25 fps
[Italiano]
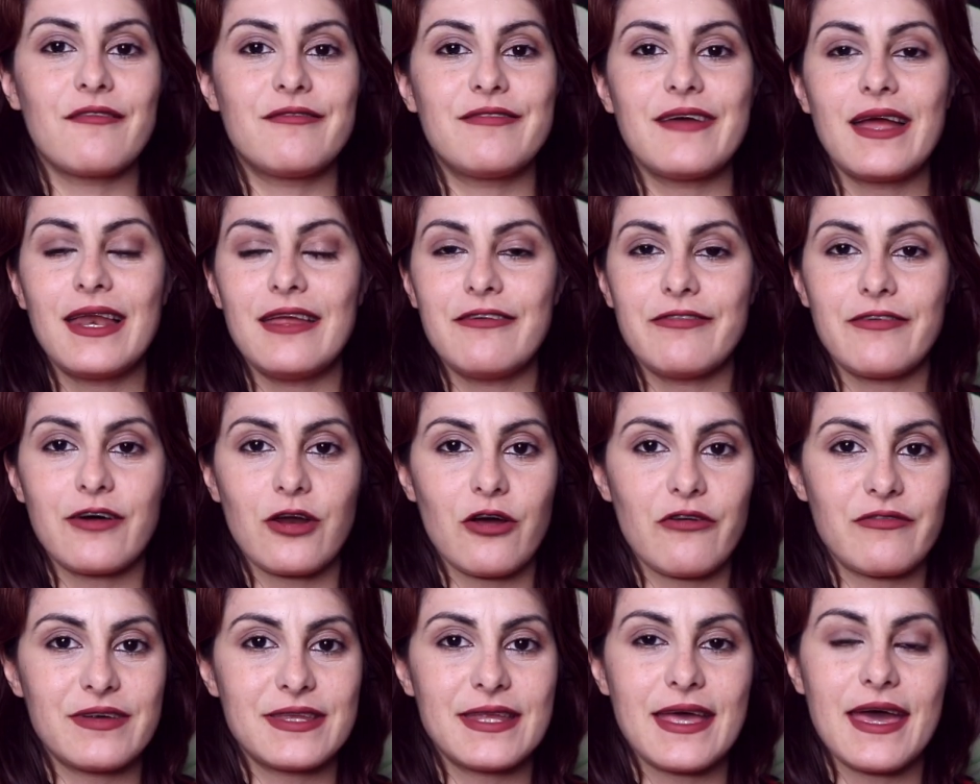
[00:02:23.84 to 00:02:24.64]
Ve li
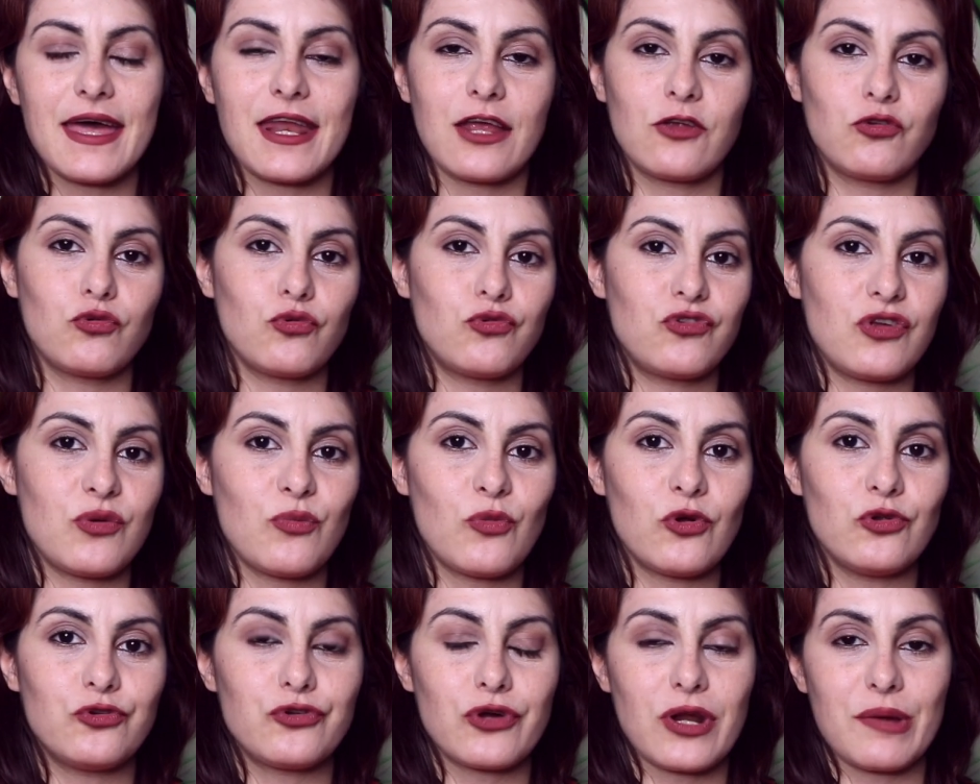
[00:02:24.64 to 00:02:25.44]
farò vedere tutti
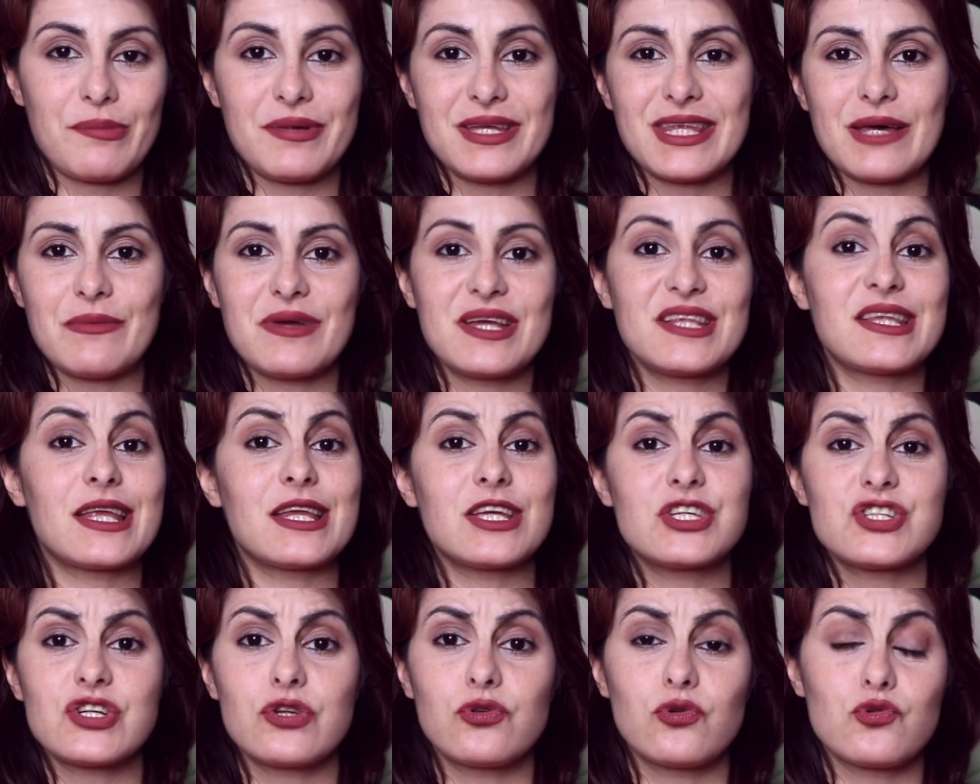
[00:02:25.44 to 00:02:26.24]
molto rapidamente
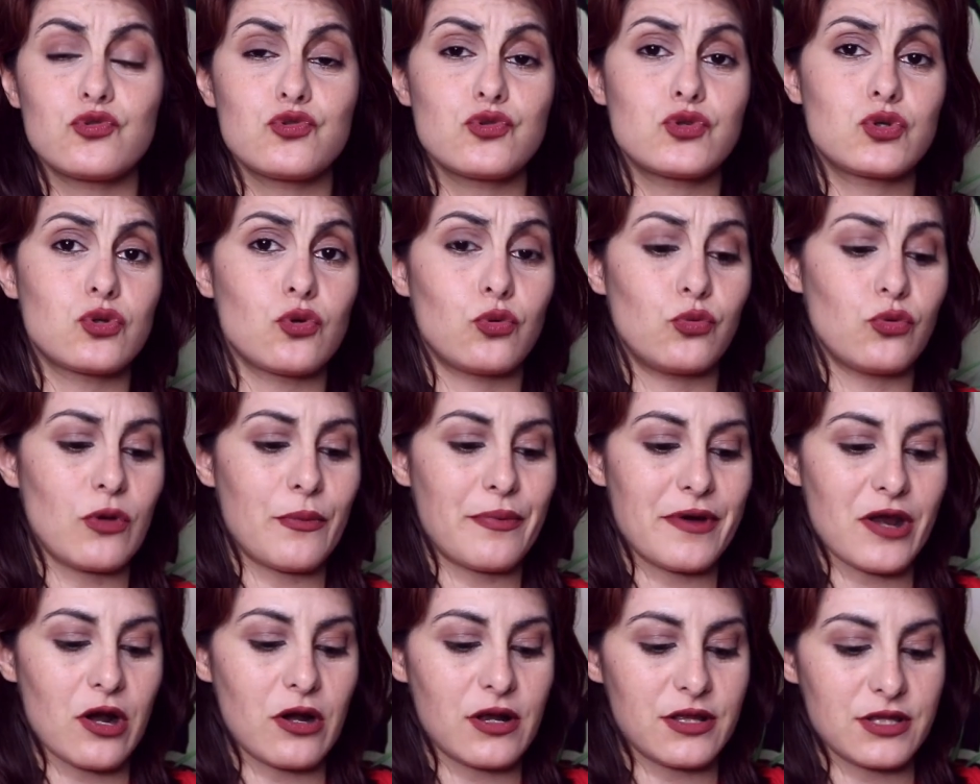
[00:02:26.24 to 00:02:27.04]
dicendo giusto due
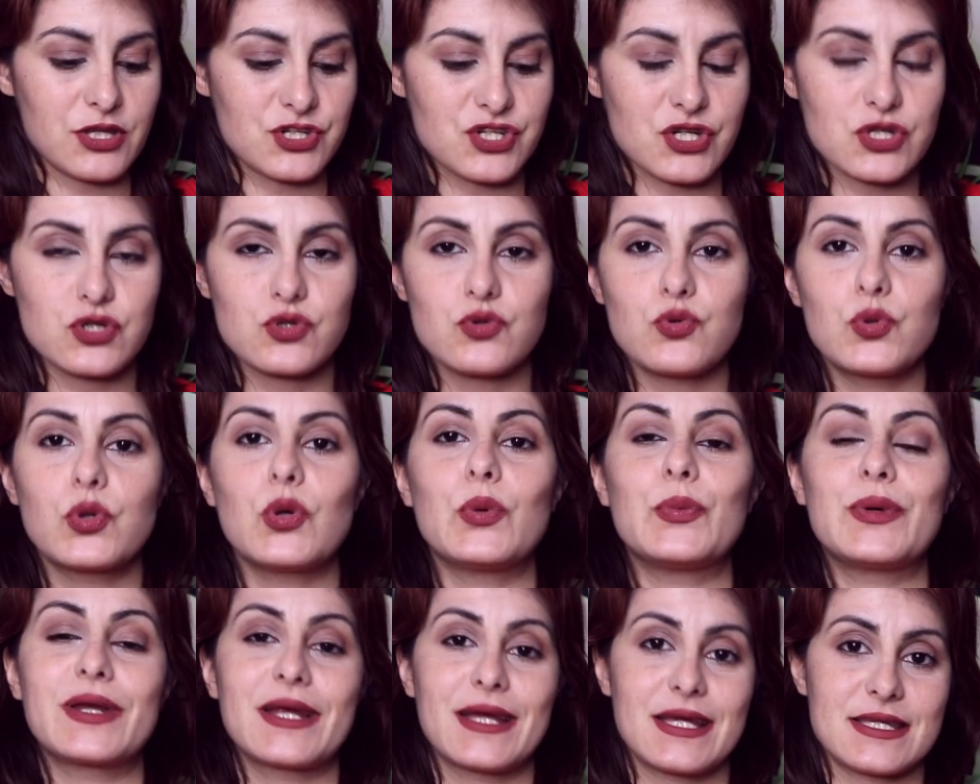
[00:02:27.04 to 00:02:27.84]
parole di
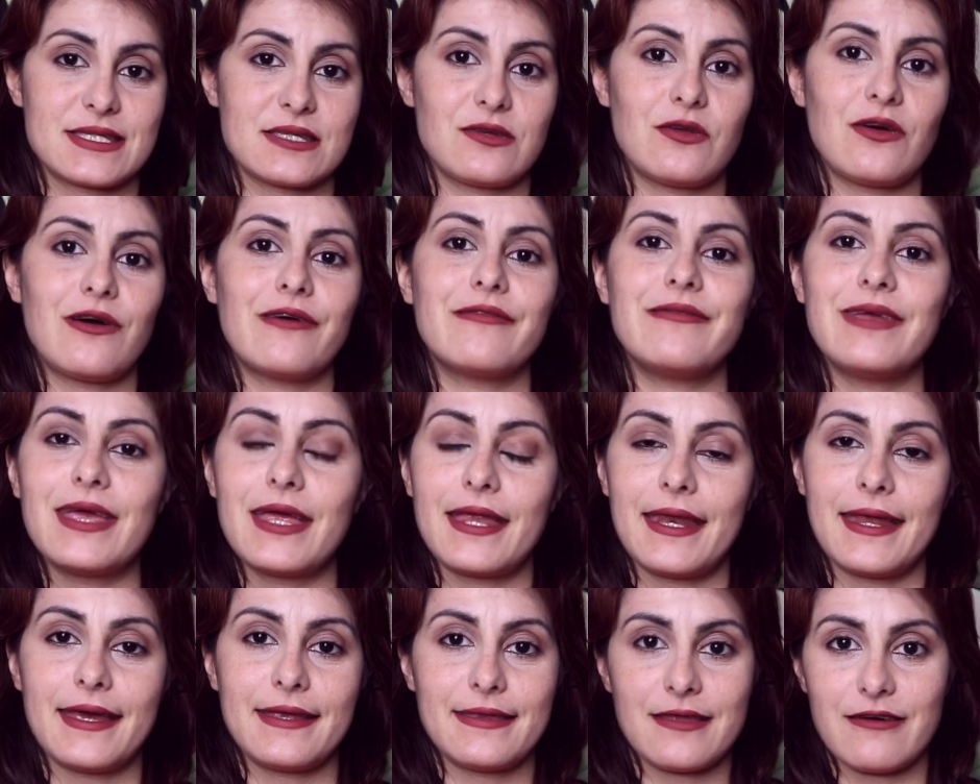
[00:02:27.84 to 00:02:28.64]
ciascuno perché sennò
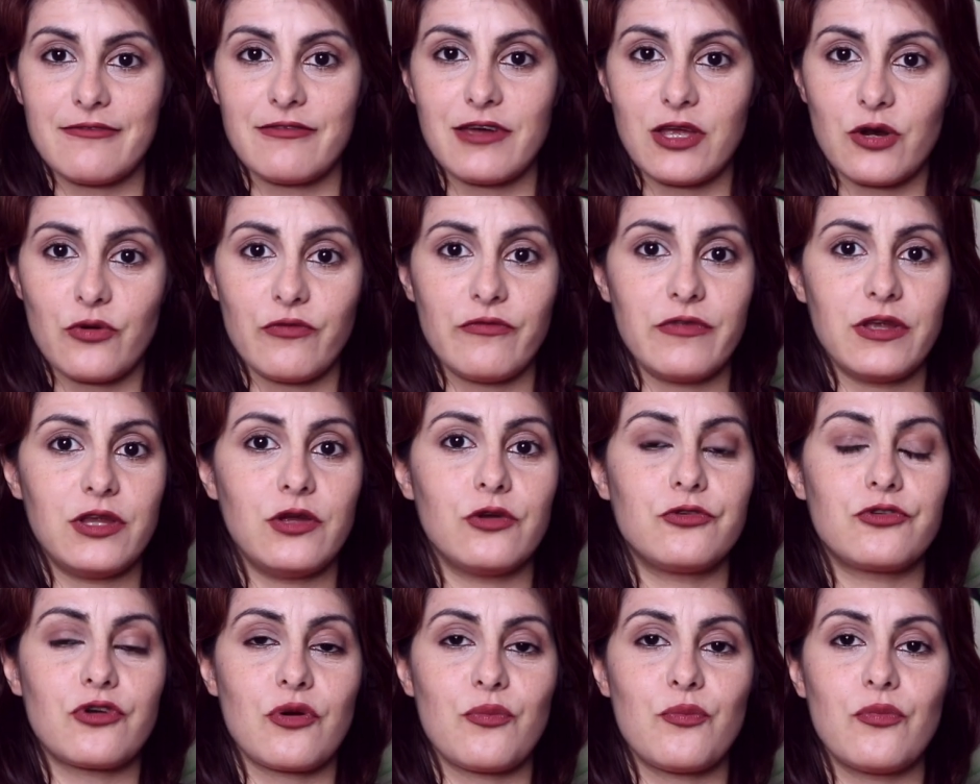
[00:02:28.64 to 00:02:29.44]
viene davvero un
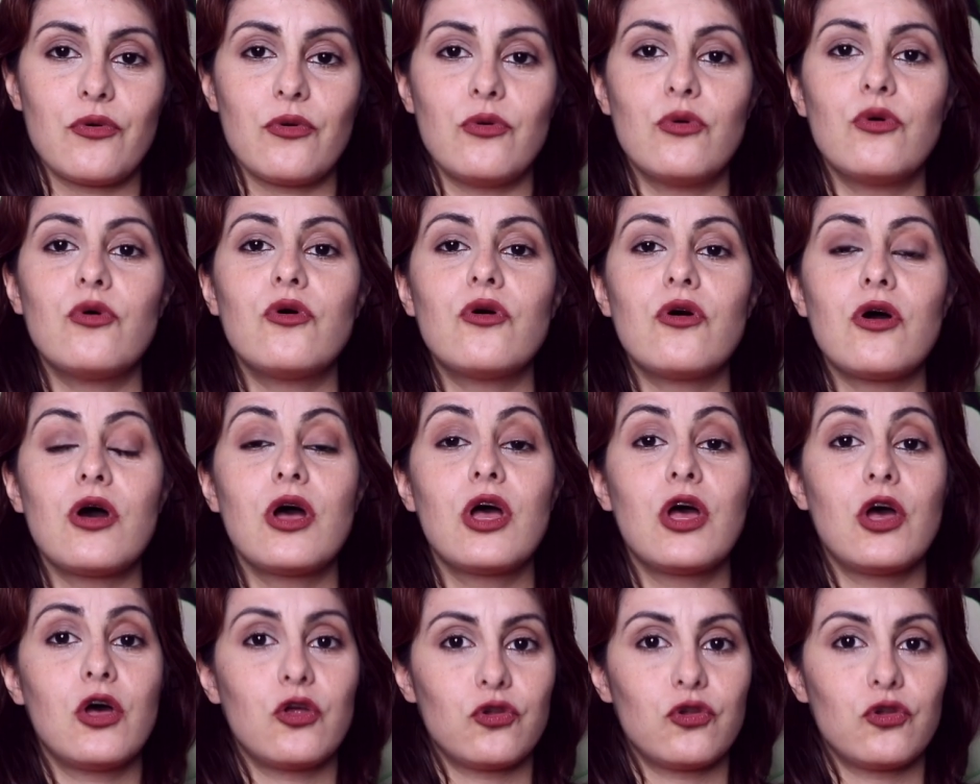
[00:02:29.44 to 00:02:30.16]
video troppo lungo.